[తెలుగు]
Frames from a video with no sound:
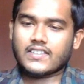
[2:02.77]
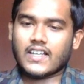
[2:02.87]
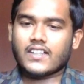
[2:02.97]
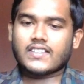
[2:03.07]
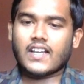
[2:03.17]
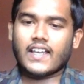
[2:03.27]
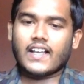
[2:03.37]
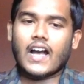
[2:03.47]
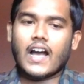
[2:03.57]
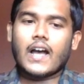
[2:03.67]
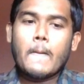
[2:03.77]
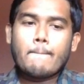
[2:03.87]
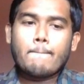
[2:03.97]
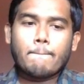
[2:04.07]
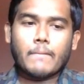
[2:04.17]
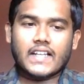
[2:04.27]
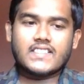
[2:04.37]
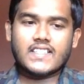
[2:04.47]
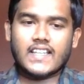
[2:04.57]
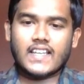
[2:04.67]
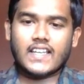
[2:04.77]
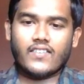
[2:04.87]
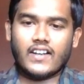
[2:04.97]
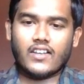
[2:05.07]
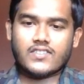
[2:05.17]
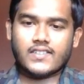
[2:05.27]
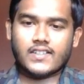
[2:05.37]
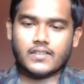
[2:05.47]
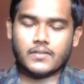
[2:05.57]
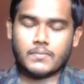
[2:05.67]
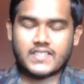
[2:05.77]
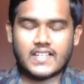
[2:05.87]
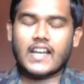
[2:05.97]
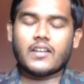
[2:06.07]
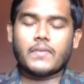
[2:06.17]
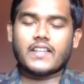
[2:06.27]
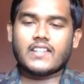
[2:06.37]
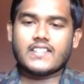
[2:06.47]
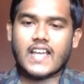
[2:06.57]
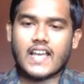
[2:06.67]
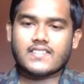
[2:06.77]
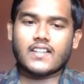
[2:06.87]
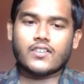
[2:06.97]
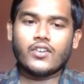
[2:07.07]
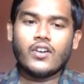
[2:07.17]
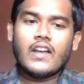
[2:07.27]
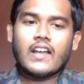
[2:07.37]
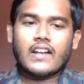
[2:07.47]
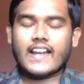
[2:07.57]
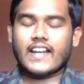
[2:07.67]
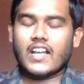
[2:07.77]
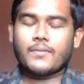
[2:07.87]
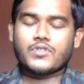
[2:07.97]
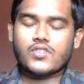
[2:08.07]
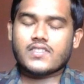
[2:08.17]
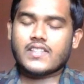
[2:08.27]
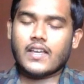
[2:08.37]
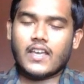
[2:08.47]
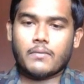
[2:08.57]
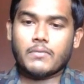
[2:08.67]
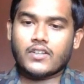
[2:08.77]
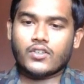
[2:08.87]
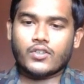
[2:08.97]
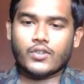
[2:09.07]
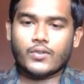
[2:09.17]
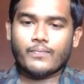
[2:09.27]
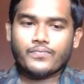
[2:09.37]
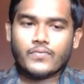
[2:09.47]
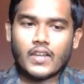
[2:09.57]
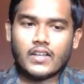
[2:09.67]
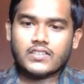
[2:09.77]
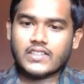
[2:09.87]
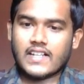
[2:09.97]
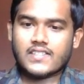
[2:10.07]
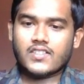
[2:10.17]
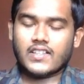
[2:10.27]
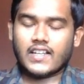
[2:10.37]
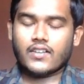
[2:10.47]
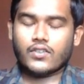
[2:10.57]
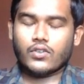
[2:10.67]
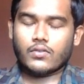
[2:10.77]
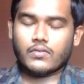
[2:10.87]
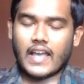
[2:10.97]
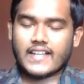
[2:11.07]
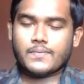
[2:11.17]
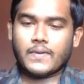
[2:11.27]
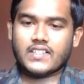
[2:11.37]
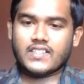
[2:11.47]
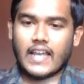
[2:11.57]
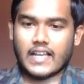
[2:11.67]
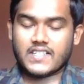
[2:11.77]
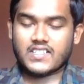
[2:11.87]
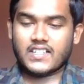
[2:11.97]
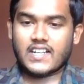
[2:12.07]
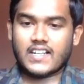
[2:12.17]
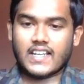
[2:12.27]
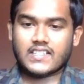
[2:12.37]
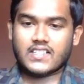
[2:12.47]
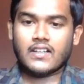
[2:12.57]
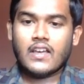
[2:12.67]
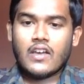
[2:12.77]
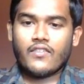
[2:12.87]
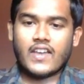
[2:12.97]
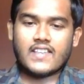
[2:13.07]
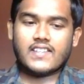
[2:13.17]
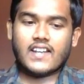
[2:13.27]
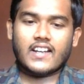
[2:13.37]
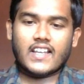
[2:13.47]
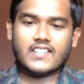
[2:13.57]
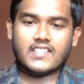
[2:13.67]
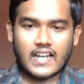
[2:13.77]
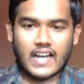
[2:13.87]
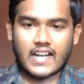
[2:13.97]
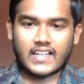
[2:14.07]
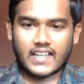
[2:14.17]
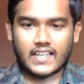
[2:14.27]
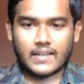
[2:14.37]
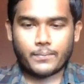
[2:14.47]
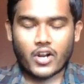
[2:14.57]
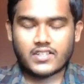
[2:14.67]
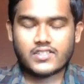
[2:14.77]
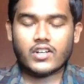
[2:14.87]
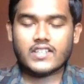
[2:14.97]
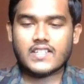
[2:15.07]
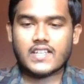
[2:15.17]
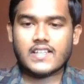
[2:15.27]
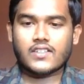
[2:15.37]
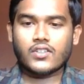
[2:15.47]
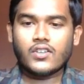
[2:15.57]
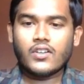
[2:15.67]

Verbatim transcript: తర్వాత ఇంకా మంచి వీడియోస్ మిషన్ లెర్నింగ్ మీద నేను చేస్తాను నా గిట్ చూస్తే మీకు తెలుస్తుంది నేను ఎక్స్ప్రెషన్ ఎక్స్ప్రెషన్ డిటెక్షన్ ఫేస్ రికగ్నైజేషన్ లాంటి ప్రాజెక్ట్స్ కూడా చేశాను